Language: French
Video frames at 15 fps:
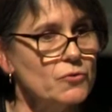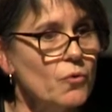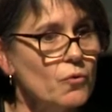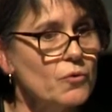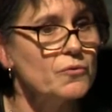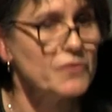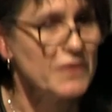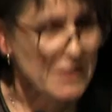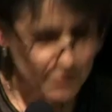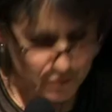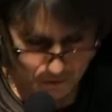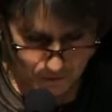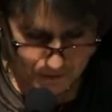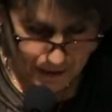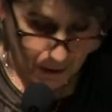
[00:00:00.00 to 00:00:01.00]
Donc
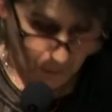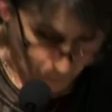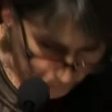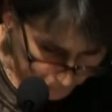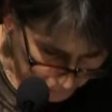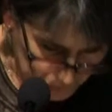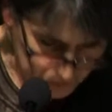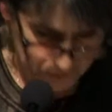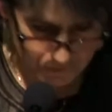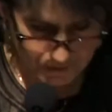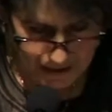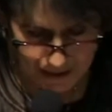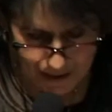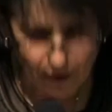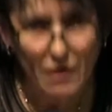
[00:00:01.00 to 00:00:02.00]
Philippe Seguin aux
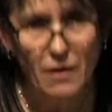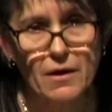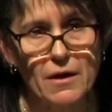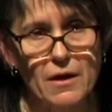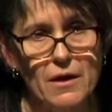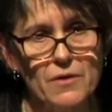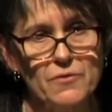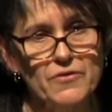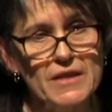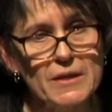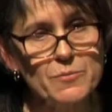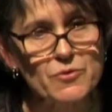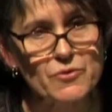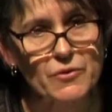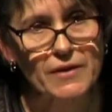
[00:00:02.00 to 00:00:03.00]
fonctionnaire.
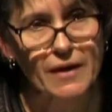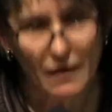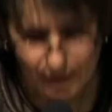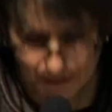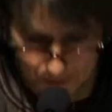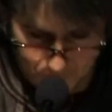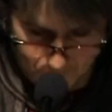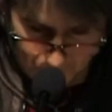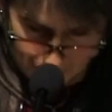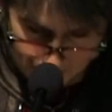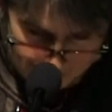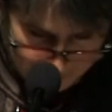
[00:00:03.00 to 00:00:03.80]
Philippe Seguin, élu de